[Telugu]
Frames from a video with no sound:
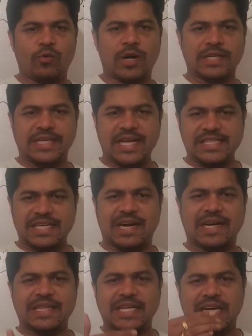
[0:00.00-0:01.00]
ఒక దేశ
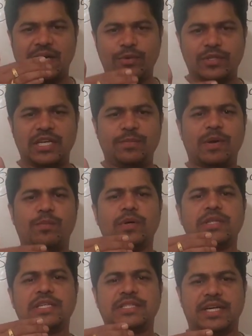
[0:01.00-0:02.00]
ఆర్థికాభివృద్ధిని
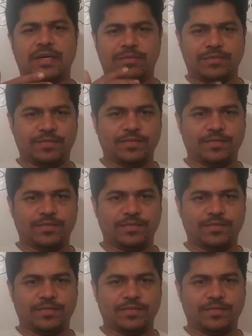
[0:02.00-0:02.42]
పెంపొందించడం